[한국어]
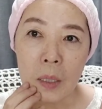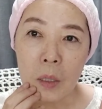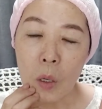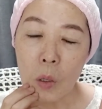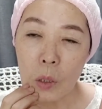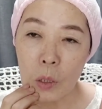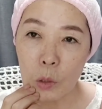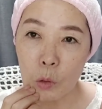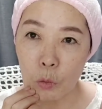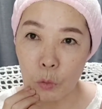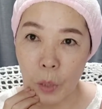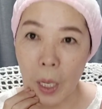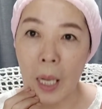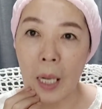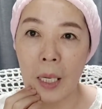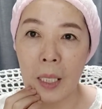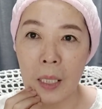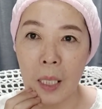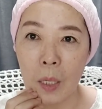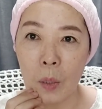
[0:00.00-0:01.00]
턱이 두
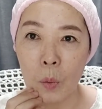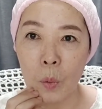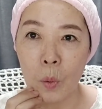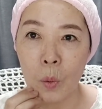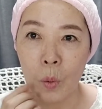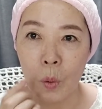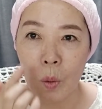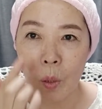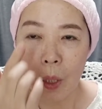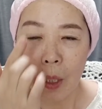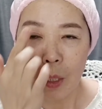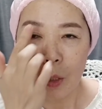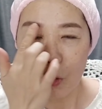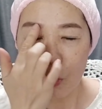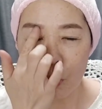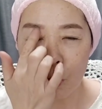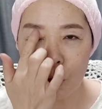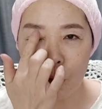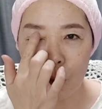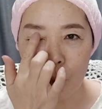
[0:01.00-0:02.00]
개가 되고
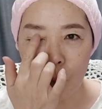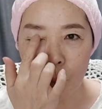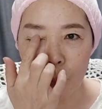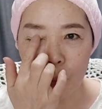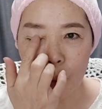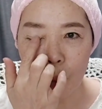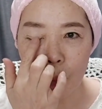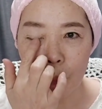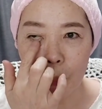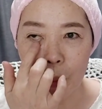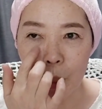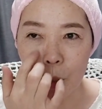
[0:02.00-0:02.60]
눈은 점점